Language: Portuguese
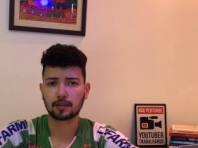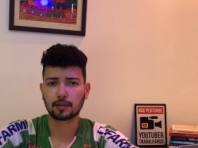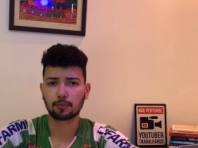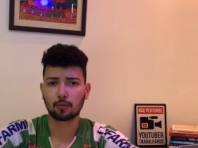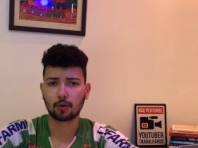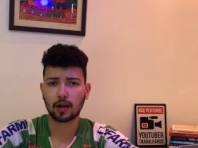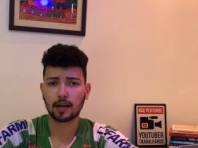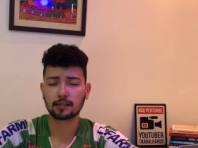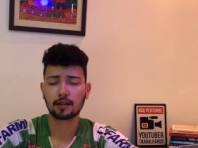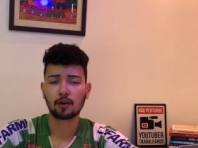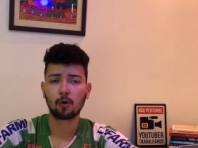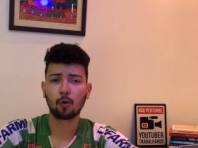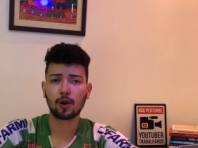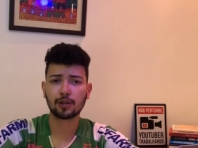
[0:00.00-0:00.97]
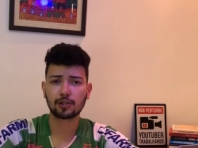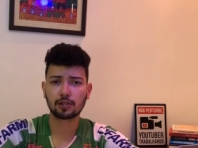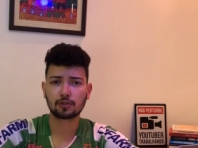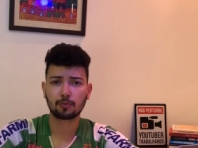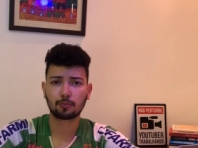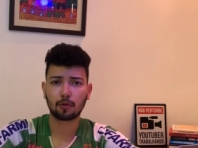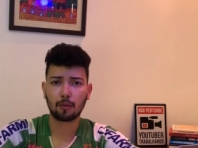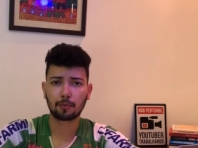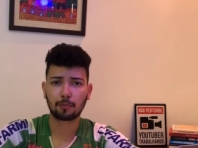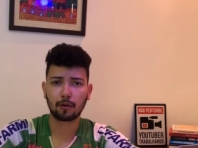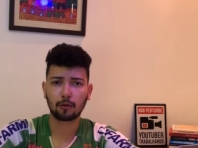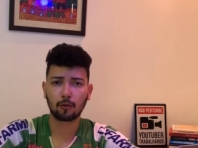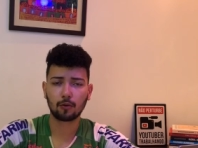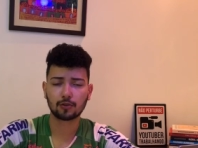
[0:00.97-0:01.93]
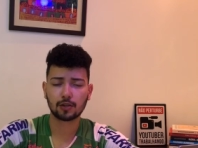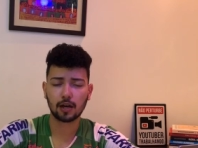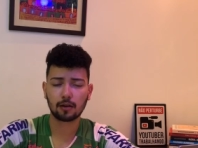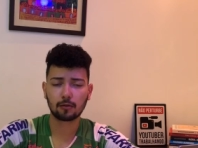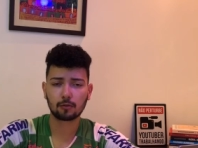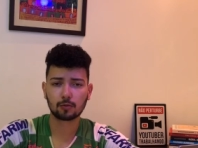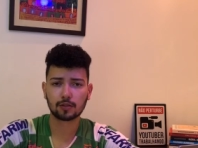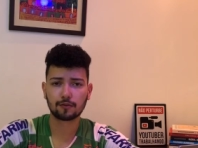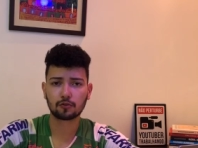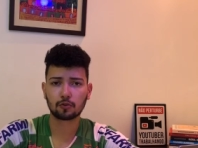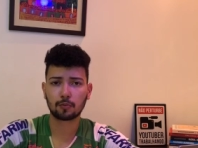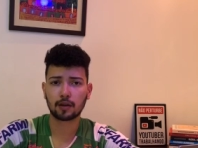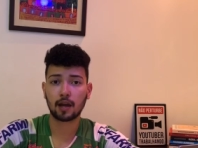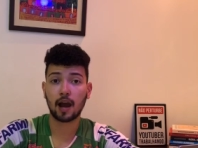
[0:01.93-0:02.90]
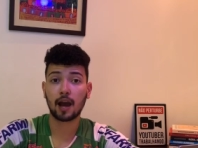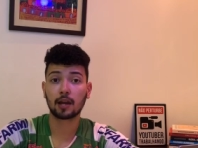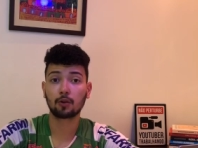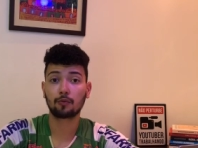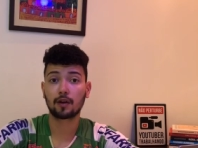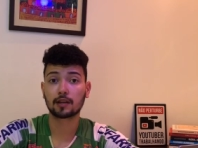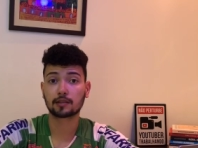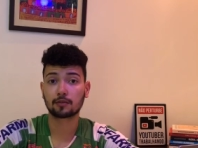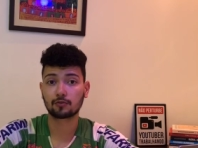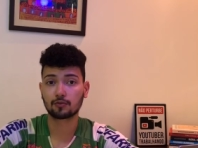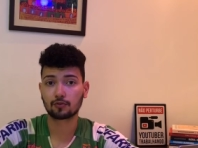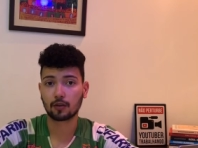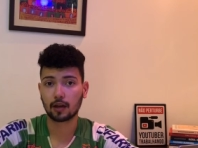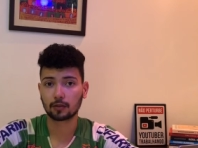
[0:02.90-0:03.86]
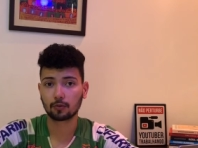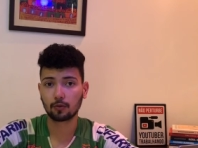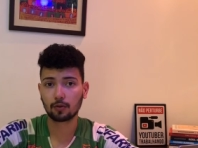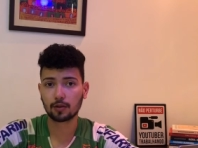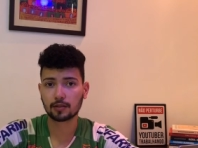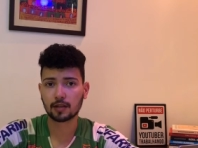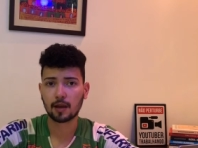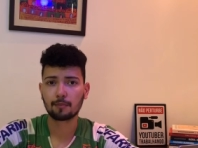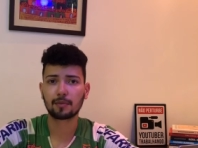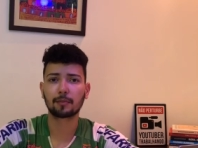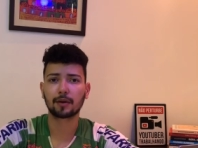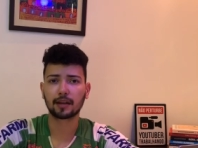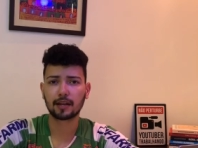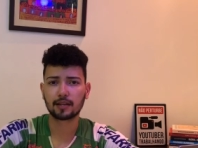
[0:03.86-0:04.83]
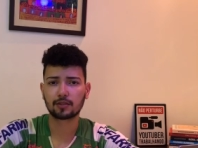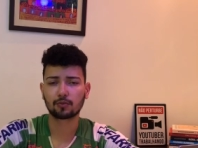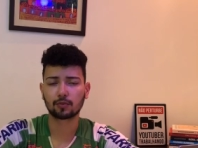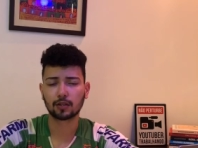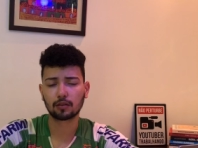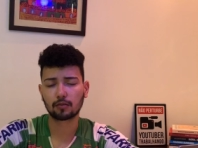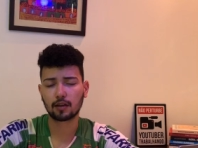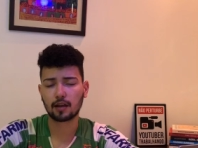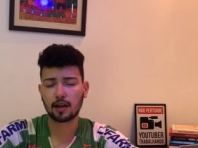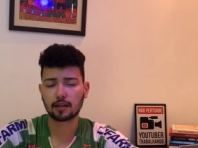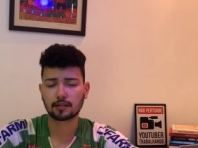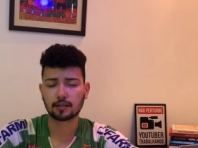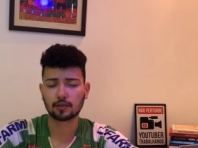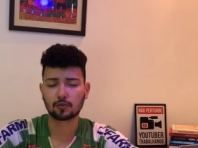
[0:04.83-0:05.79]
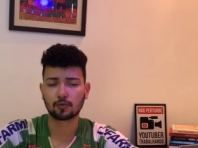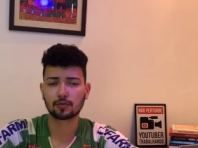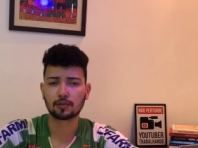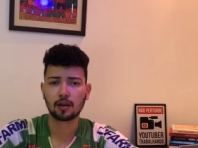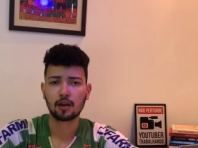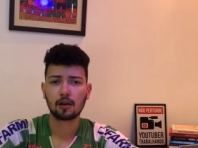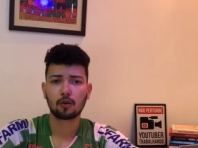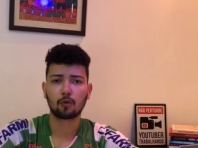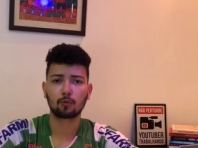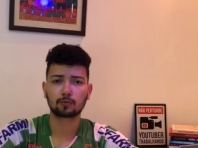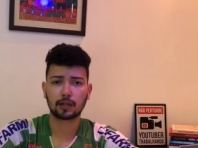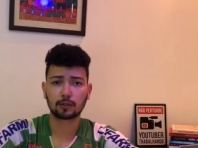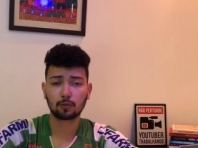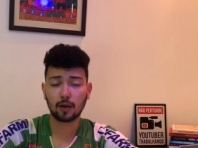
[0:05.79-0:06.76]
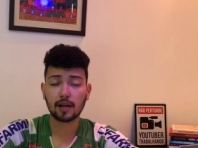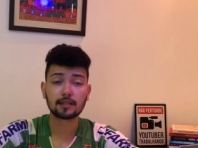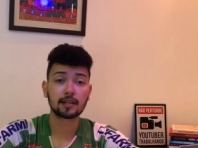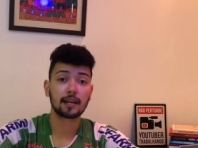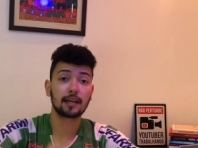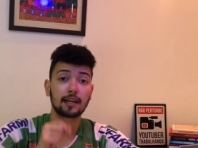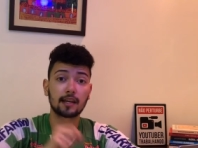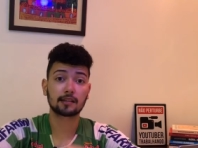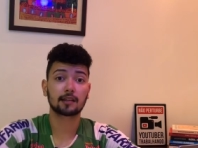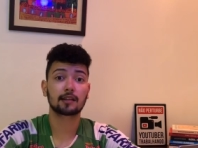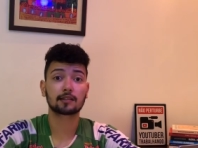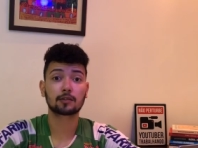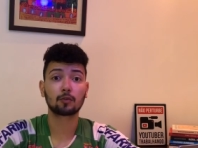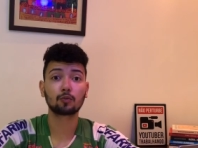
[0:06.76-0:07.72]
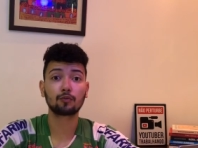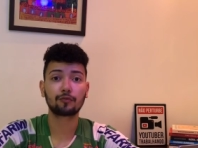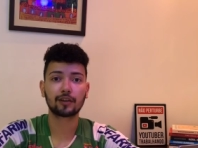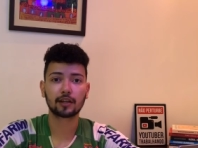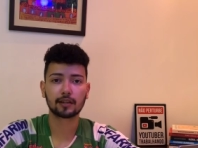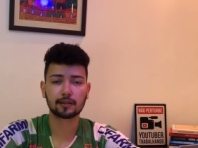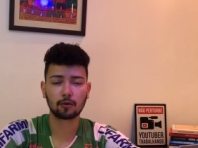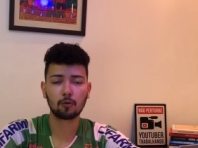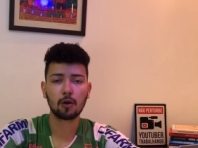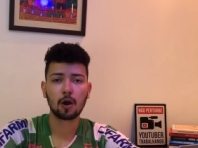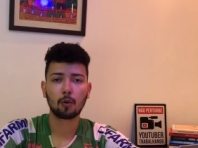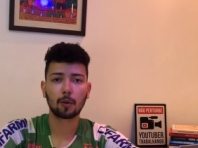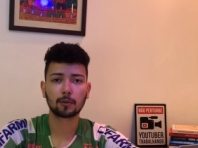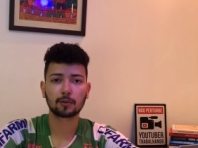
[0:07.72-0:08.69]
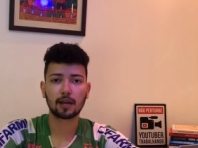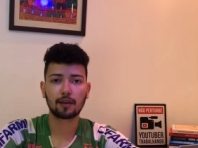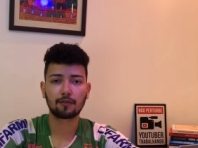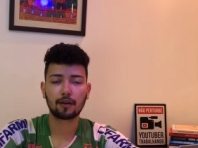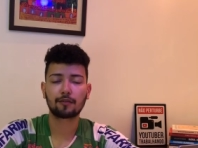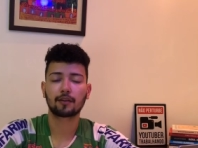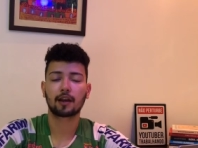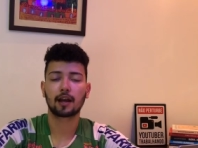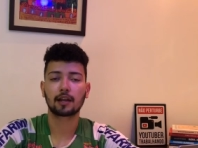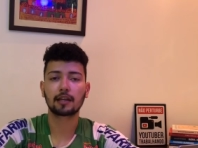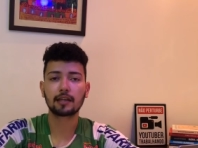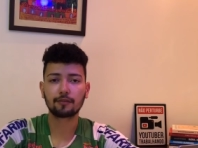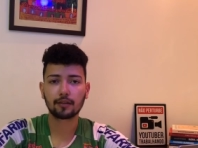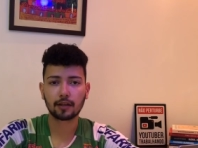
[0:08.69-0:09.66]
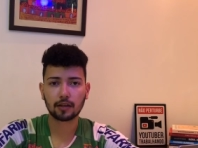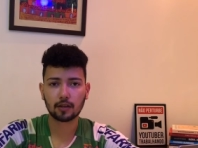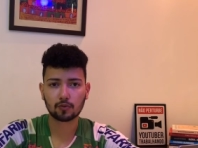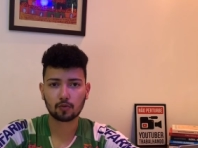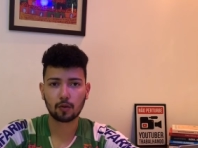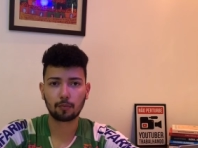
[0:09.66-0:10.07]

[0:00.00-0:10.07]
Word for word: temporada, o que disse o próprio Paulo Rogério, inclusive sobre a renovação de jogadores, permanência ou não, né, as questões contratuais e nessa questão do Fernandão, quando que ele vai ficar livre da sua